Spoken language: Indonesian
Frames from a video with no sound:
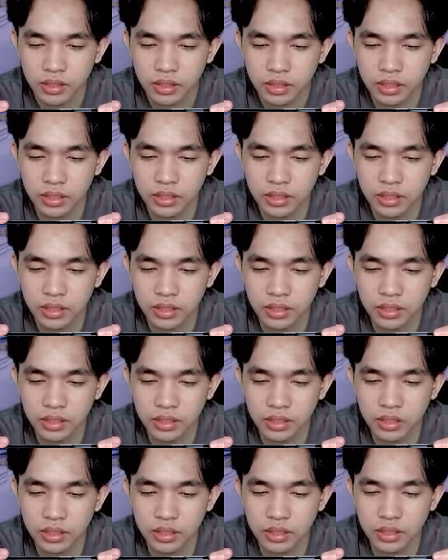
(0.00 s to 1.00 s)

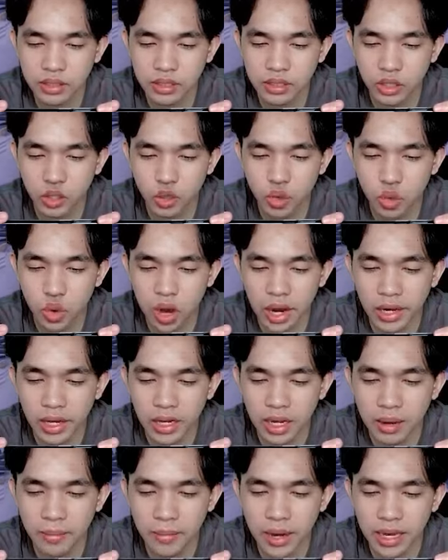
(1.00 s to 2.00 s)
Ah, dua
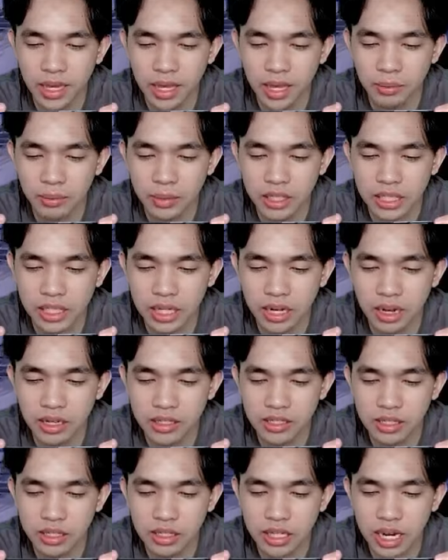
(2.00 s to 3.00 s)
naga bayang
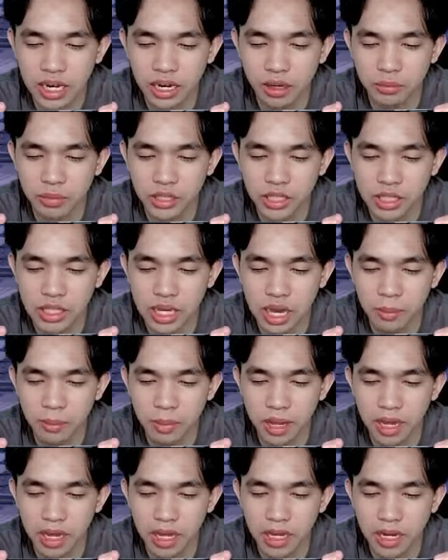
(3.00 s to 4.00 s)
menyerang secara
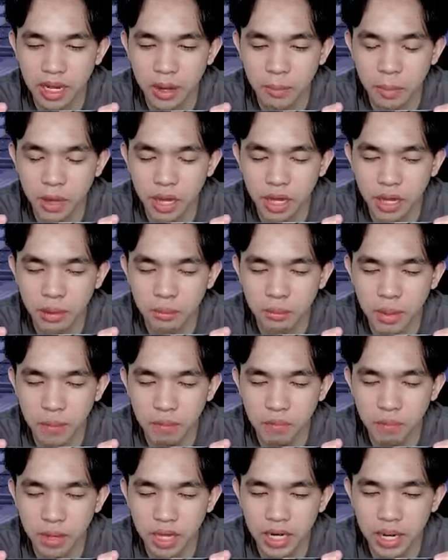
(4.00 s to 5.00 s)
bersamaan. Apakah
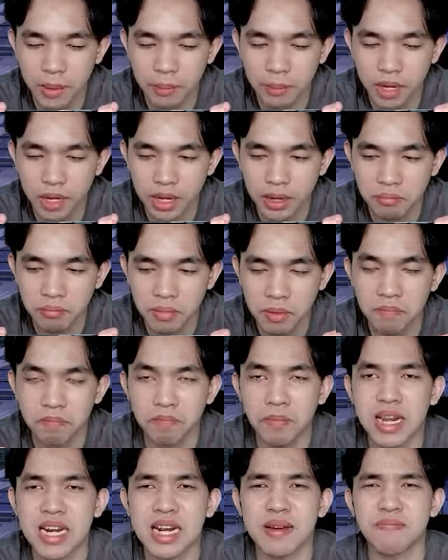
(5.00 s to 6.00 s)
mempan? Apakah
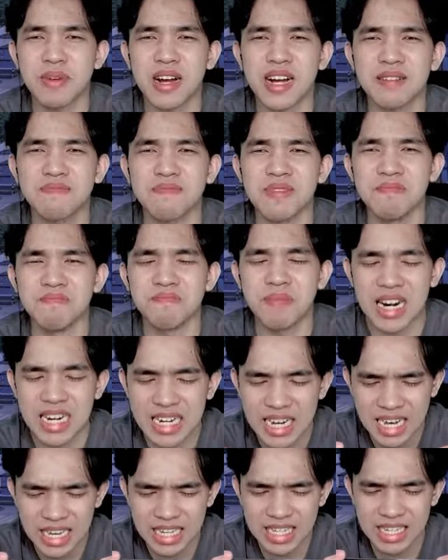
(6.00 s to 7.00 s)
mempan? Apakah
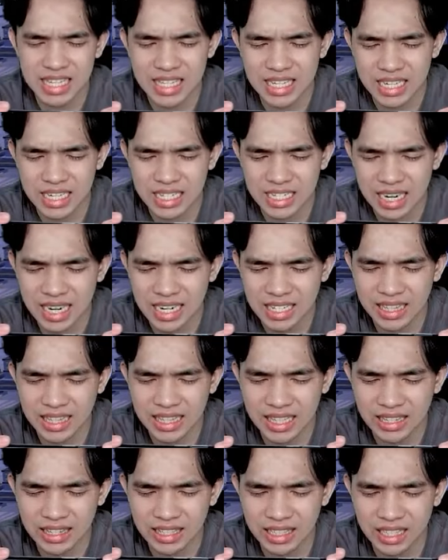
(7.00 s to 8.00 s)
mempan, guys?
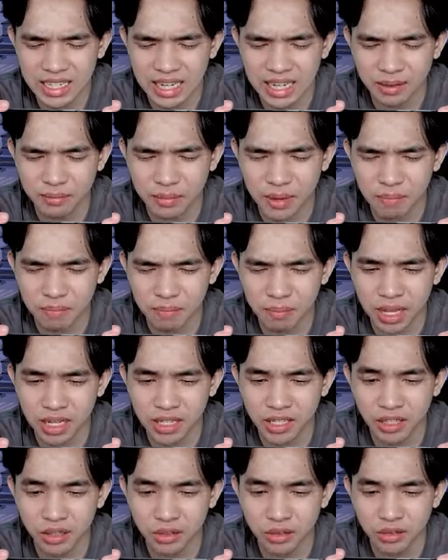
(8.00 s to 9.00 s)
Ternyata tidak
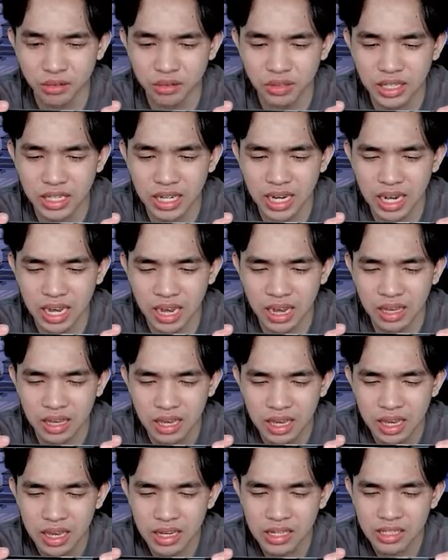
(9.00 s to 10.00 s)
mempan juga
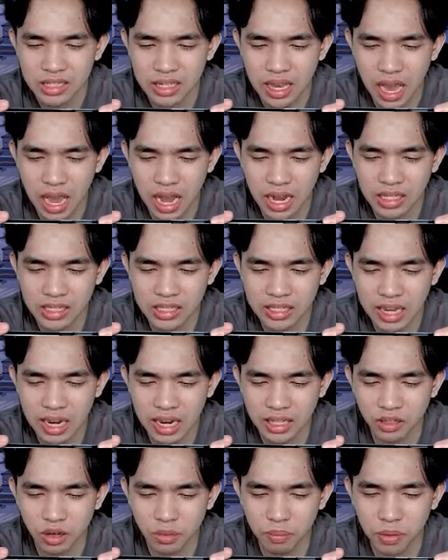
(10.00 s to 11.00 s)

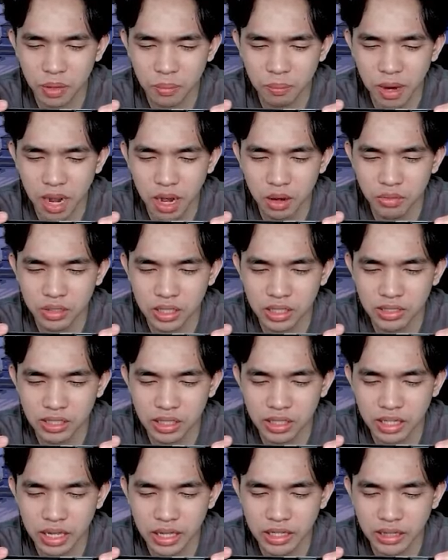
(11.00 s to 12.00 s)
sangat-sangat overpower
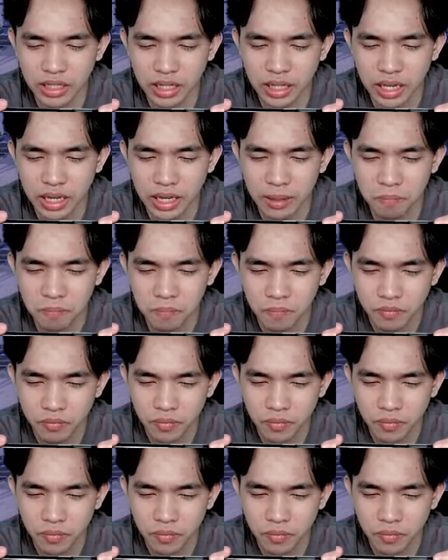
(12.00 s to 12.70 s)
ternyata ya